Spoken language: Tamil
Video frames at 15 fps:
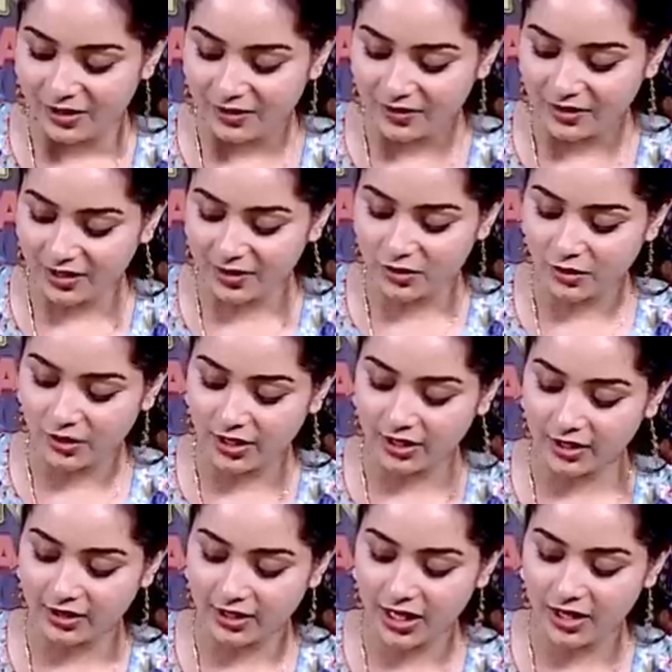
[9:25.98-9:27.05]
ஓகே ஸோ
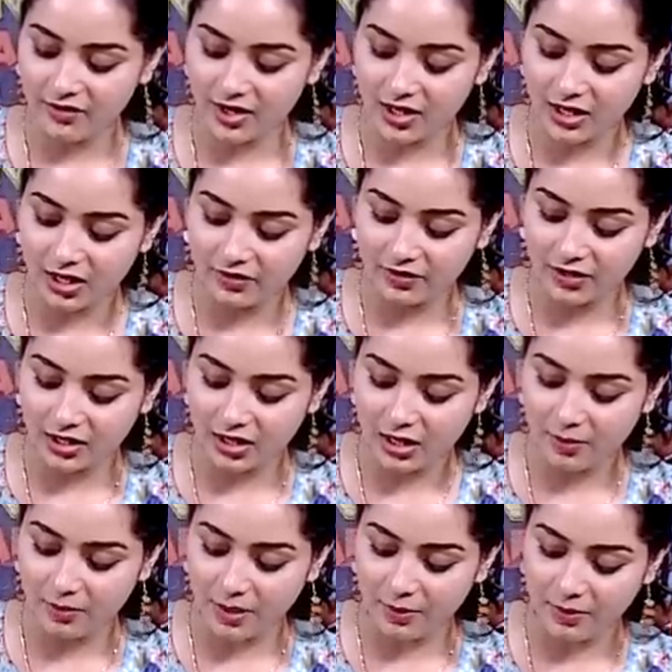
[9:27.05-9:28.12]
எனக்கு தேவையான அளவுக்கு
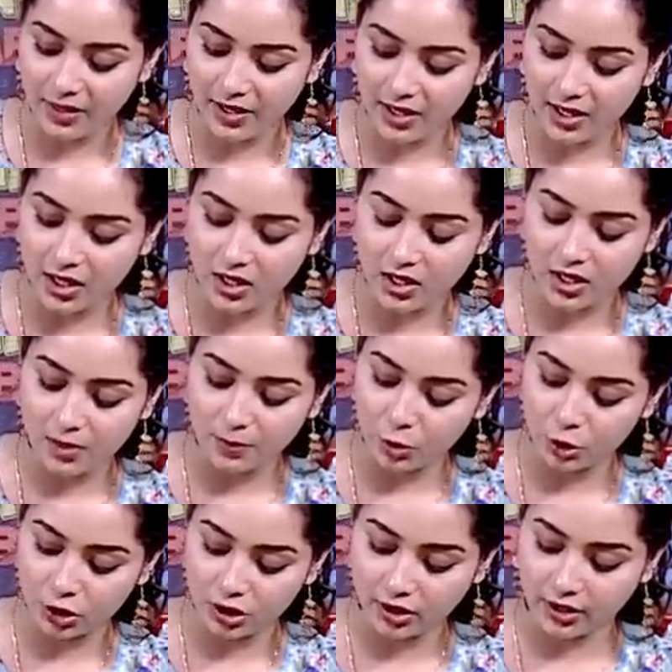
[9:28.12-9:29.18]
நான் பப்பாயா
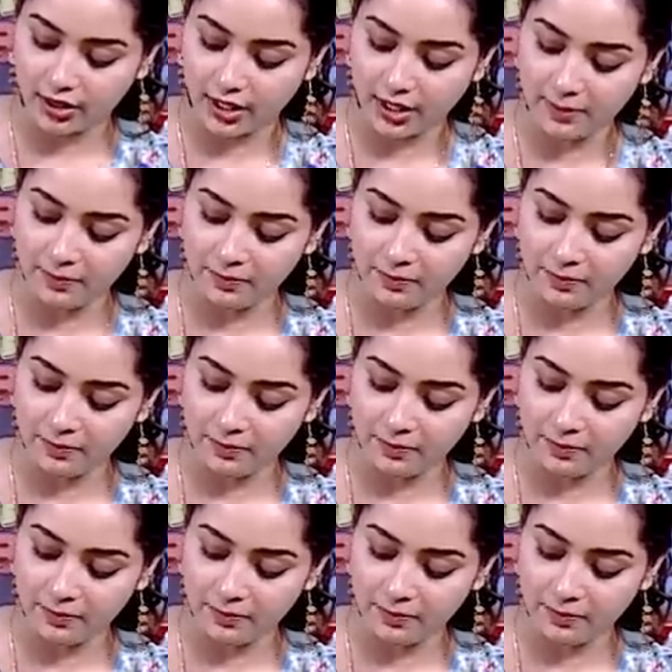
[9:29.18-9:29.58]
போட்டிருக்கேன்